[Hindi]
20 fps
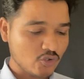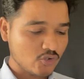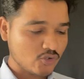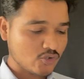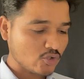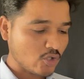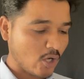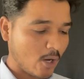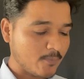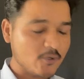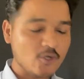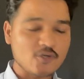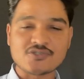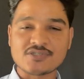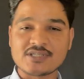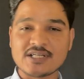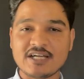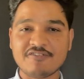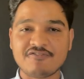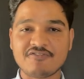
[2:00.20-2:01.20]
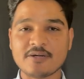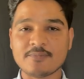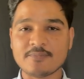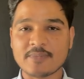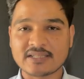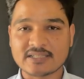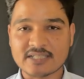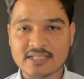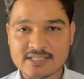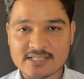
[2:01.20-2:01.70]
जो स्टॉप लॉस की डिफरेंट
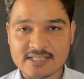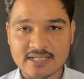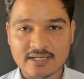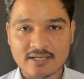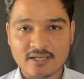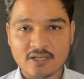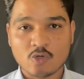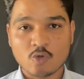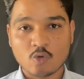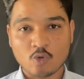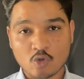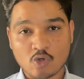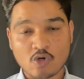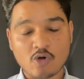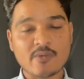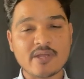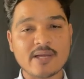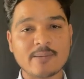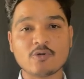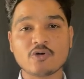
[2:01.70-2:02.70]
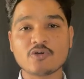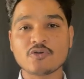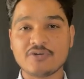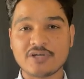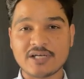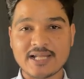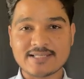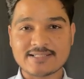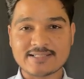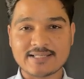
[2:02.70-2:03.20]
मेथड्स है उनको भी हम लोग
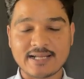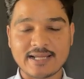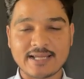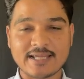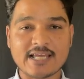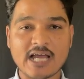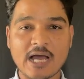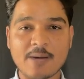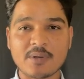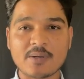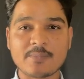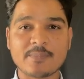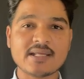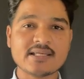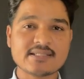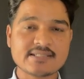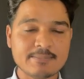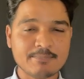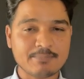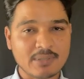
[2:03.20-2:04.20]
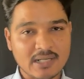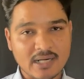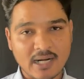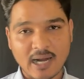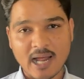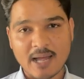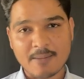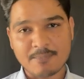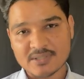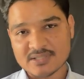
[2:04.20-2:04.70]
यूटिलाइज करेंगे यहाँ पर मैंने सिंपल
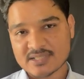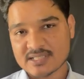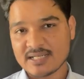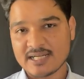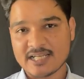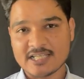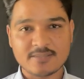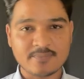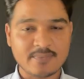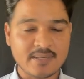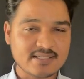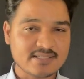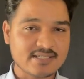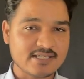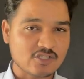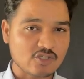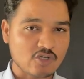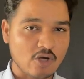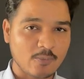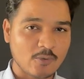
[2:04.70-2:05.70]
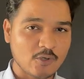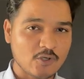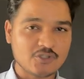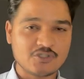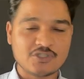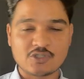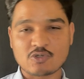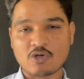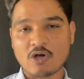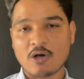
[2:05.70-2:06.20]
रखा है परसेंटेज बेस्ड स्टॉप लॉस
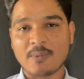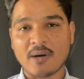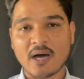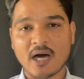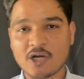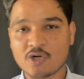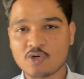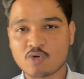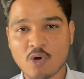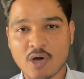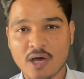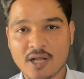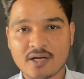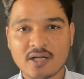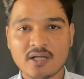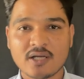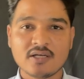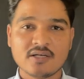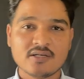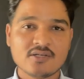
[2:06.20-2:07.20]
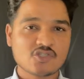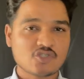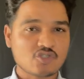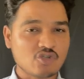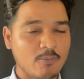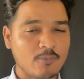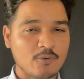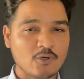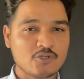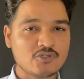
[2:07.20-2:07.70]
जिसको आप आर टू आर
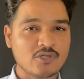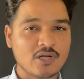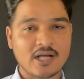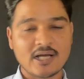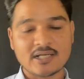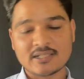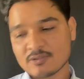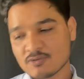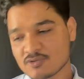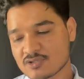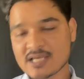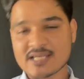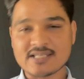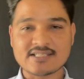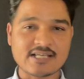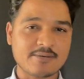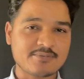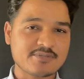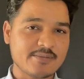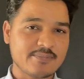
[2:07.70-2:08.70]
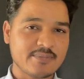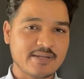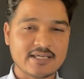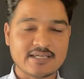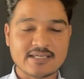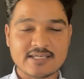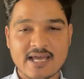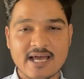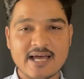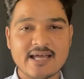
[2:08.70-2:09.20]
स्टॉप लॉस जो लगाते हैं उसके हिसाब से मैंने
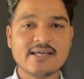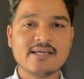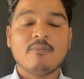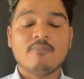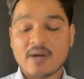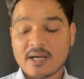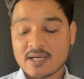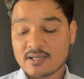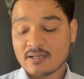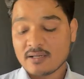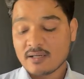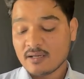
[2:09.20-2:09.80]
किया है बट